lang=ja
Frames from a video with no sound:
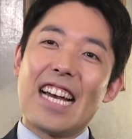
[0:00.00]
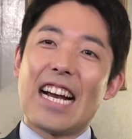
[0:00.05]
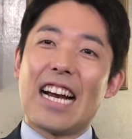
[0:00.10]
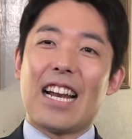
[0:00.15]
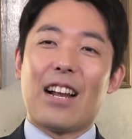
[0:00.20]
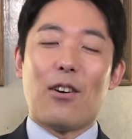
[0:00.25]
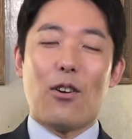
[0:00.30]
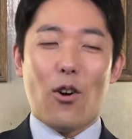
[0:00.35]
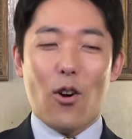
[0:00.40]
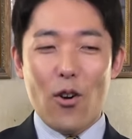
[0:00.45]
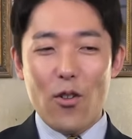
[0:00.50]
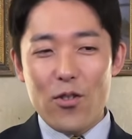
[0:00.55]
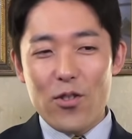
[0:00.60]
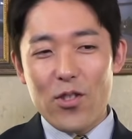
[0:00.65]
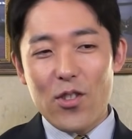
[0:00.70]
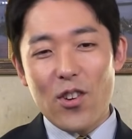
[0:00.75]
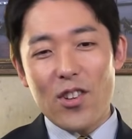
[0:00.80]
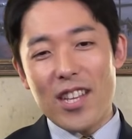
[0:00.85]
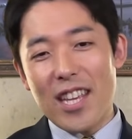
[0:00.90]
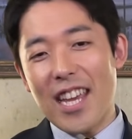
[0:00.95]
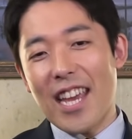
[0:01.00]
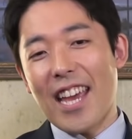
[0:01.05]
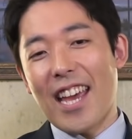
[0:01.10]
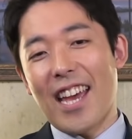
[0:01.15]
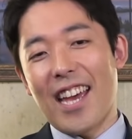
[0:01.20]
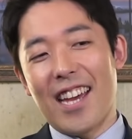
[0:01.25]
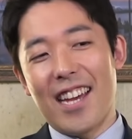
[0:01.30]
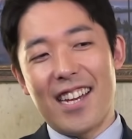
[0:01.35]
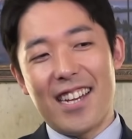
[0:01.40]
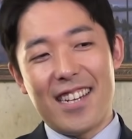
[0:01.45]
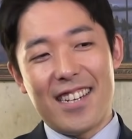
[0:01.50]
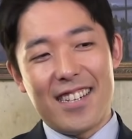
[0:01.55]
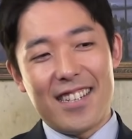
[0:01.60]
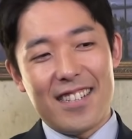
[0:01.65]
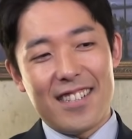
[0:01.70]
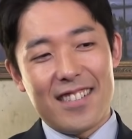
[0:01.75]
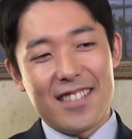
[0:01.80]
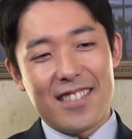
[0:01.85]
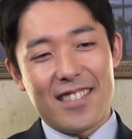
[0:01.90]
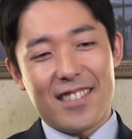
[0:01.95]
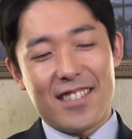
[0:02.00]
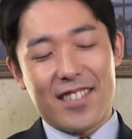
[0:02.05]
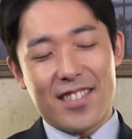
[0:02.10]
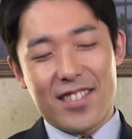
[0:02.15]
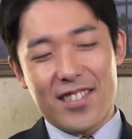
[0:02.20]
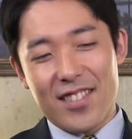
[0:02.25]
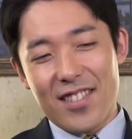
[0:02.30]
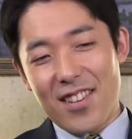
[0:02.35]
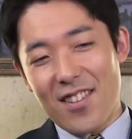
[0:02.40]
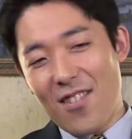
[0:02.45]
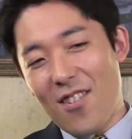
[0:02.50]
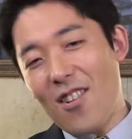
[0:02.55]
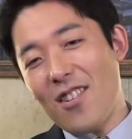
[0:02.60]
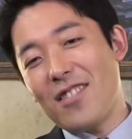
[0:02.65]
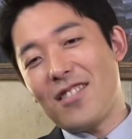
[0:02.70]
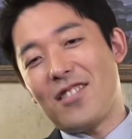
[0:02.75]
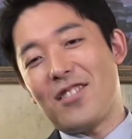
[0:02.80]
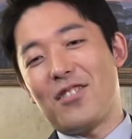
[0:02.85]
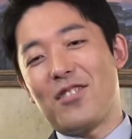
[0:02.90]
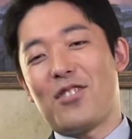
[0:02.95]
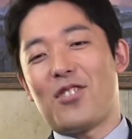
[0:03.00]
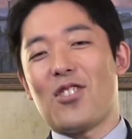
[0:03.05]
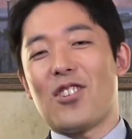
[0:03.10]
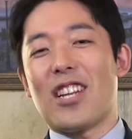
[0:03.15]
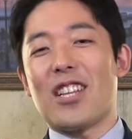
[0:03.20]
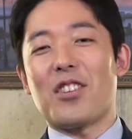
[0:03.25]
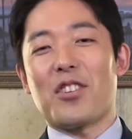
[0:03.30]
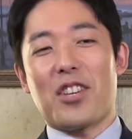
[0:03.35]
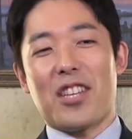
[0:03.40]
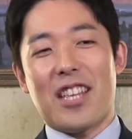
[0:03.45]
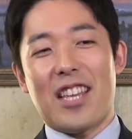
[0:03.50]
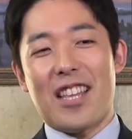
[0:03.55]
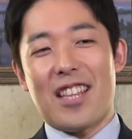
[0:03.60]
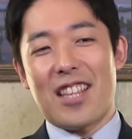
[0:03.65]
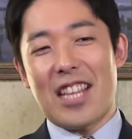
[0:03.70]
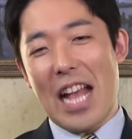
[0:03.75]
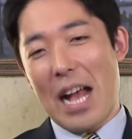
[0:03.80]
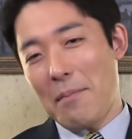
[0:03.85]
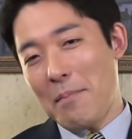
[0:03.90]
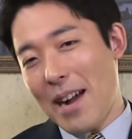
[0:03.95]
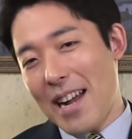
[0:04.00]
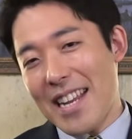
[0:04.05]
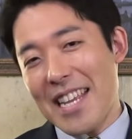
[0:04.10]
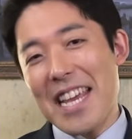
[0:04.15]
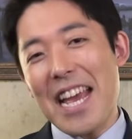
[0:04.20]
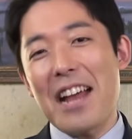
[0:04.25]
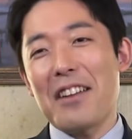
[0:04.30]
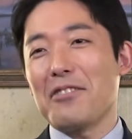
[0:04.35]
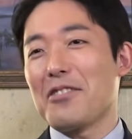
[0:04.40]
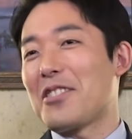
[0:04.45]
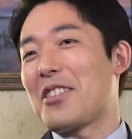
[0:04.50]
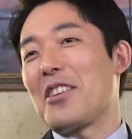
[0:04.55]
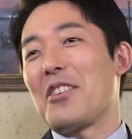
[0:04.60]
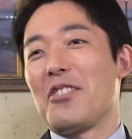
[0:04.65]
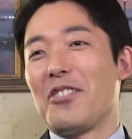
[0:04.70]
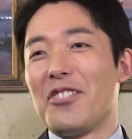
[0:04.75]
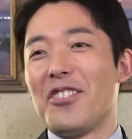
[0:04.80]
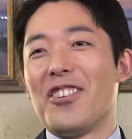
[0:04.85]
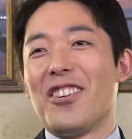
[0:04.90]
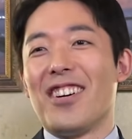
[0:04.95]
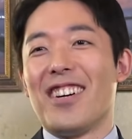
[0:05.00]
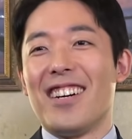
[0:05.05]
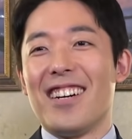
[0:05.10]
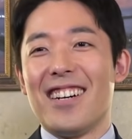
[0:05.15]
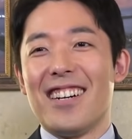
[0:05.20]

だから本当にすごい順調な時にたまにやるっていう